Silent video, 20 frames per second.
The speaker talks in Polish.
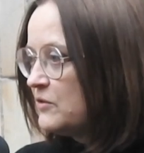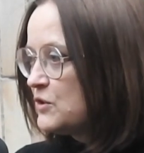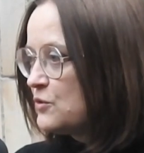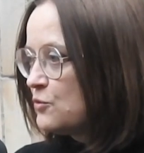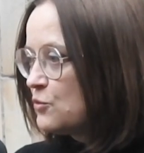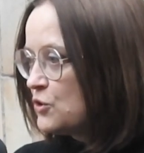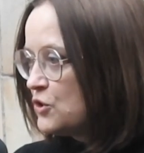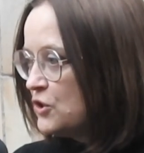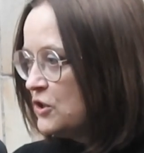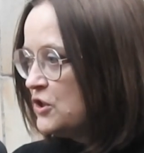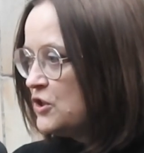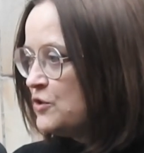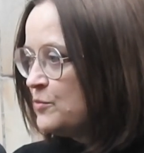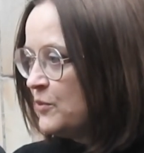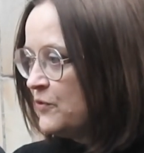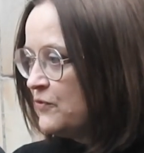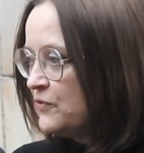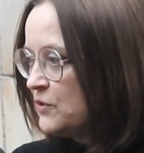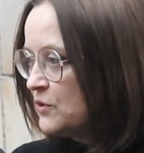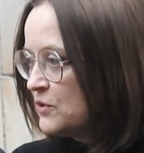
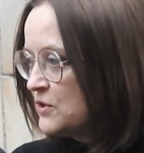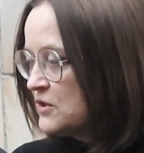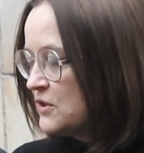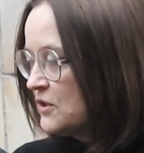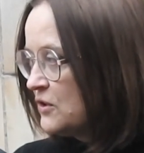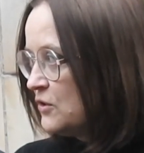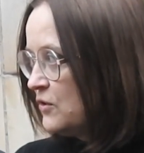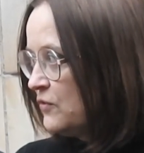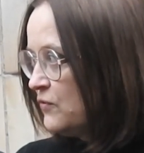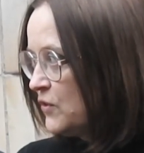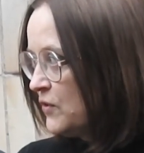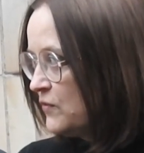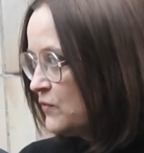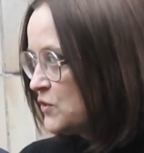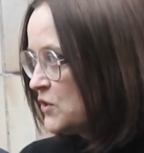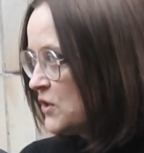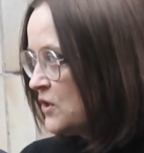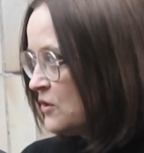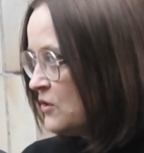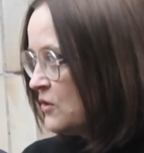Złożyliśmy wniosek do
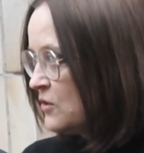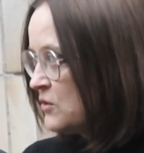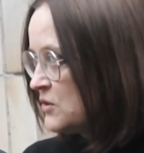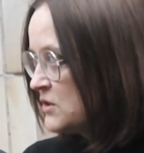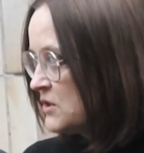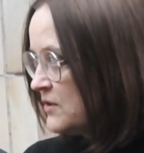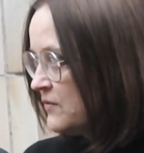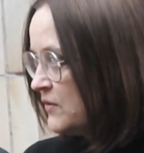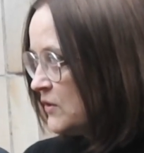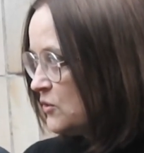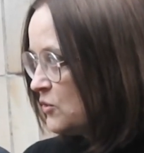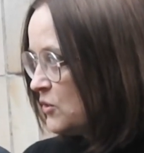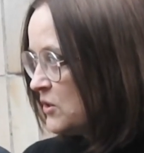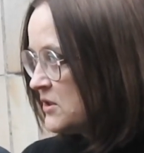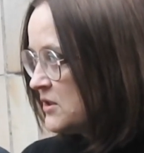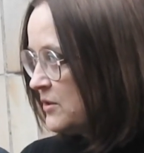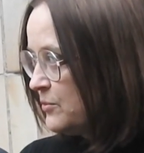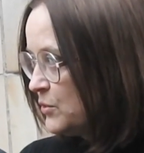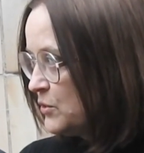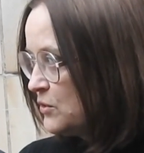Wojewódzkiego Konserwatora
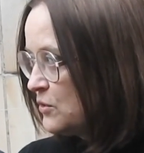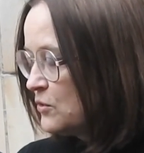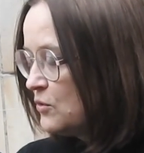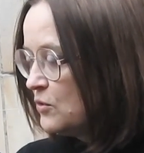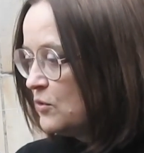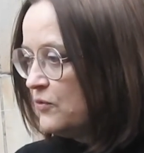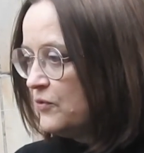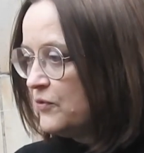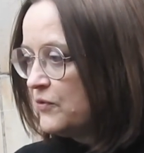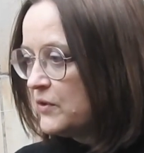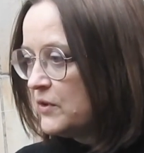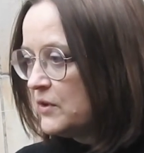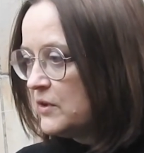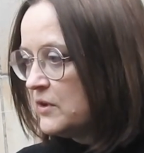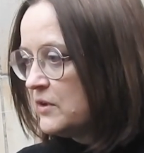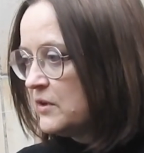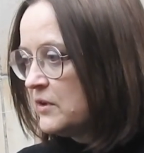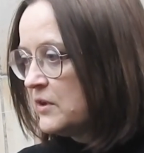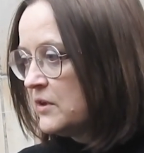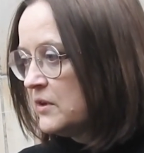Zabytków, e,
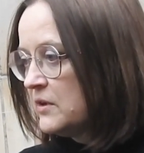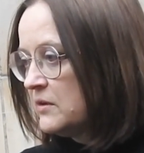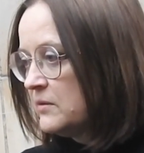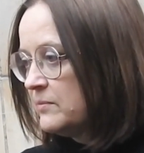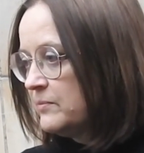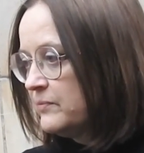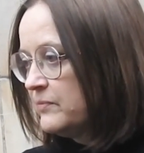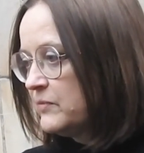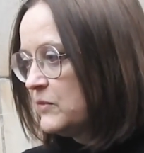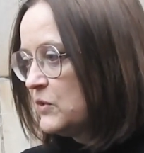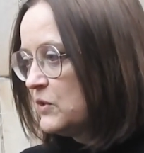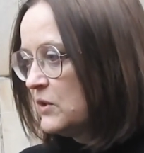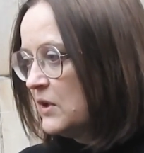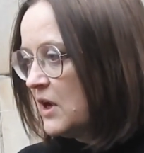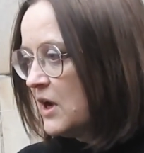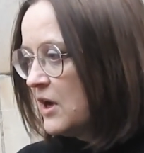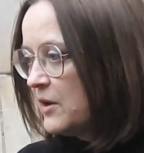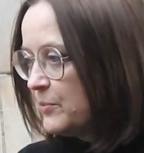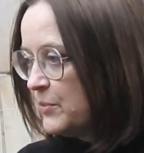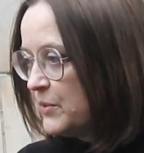
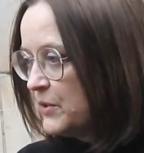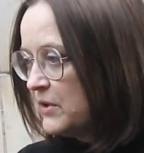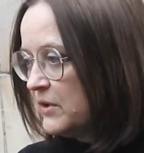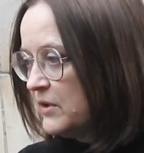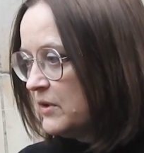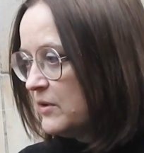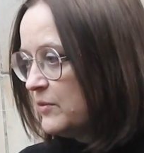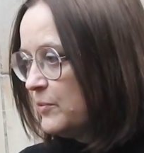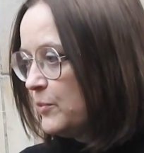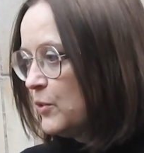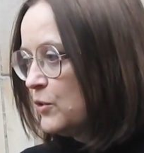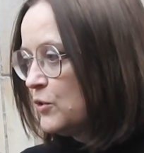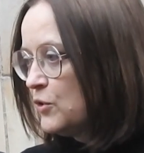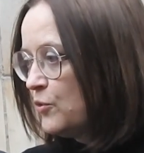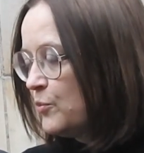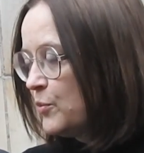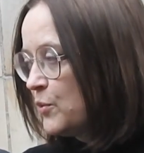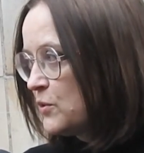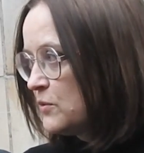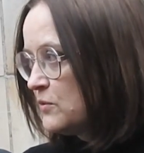aby
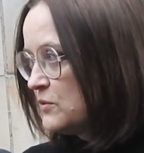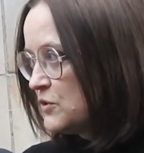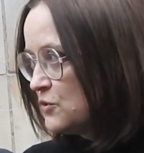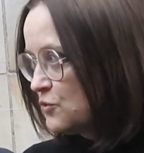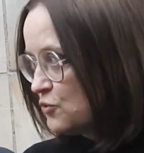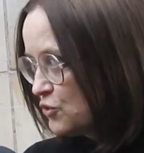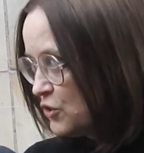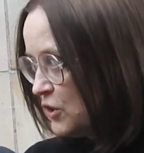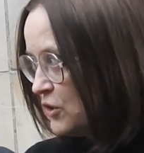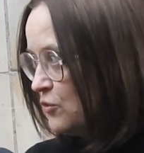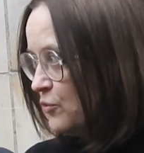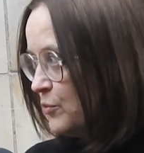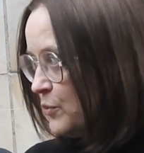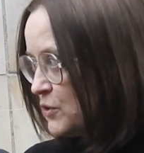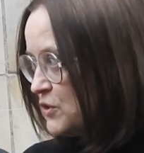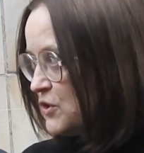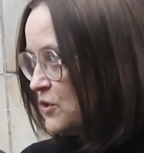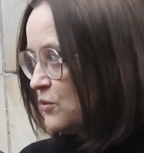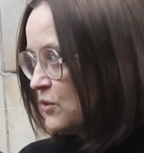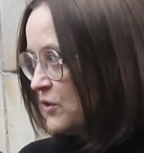podjął z urzędu
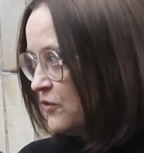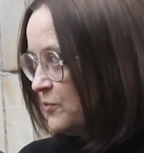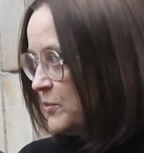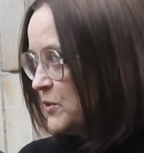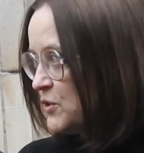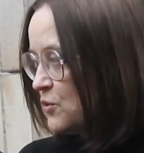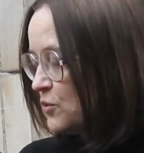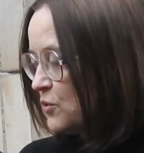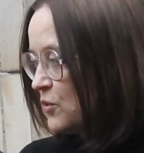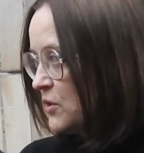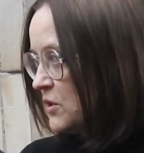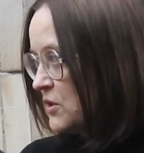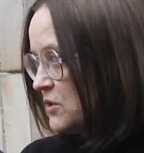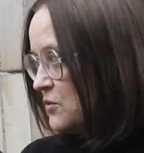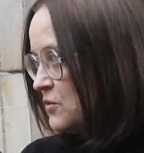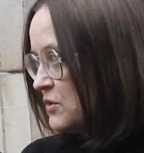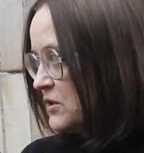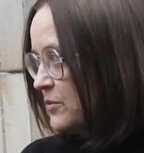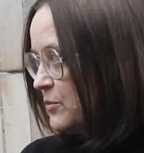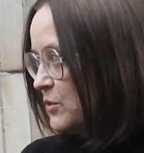procedurę wpisu do
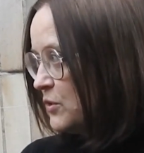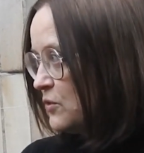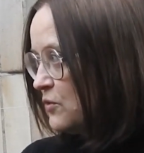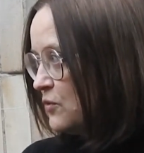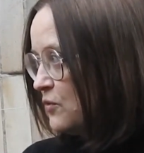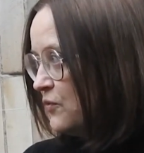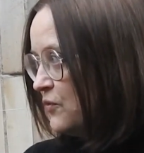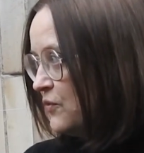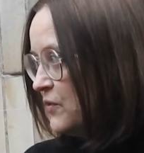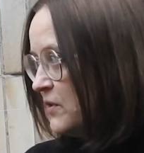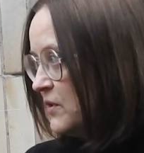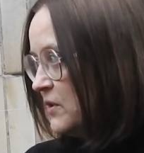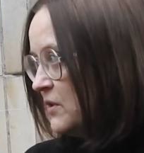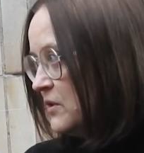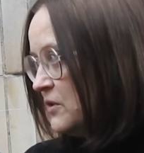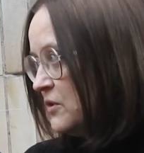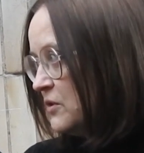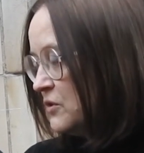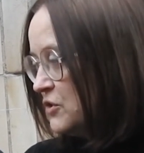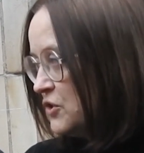rejestru zabytków e,
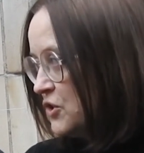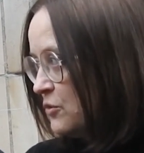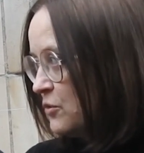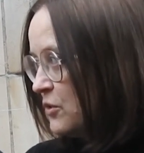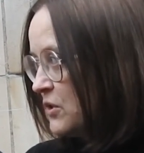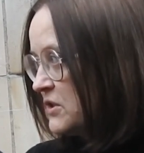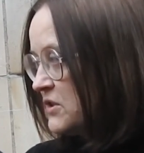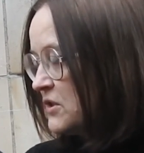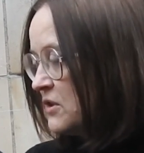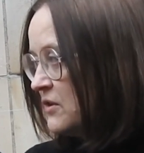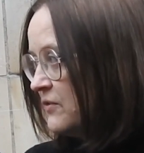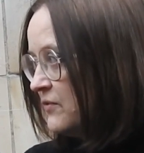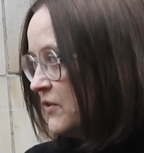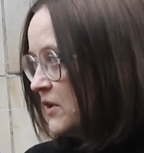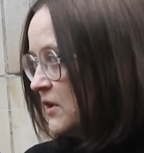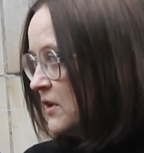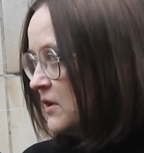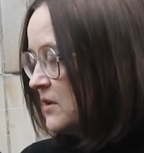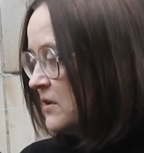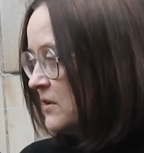dzieł Krystyny
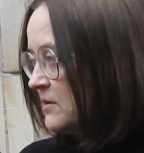Wiejak.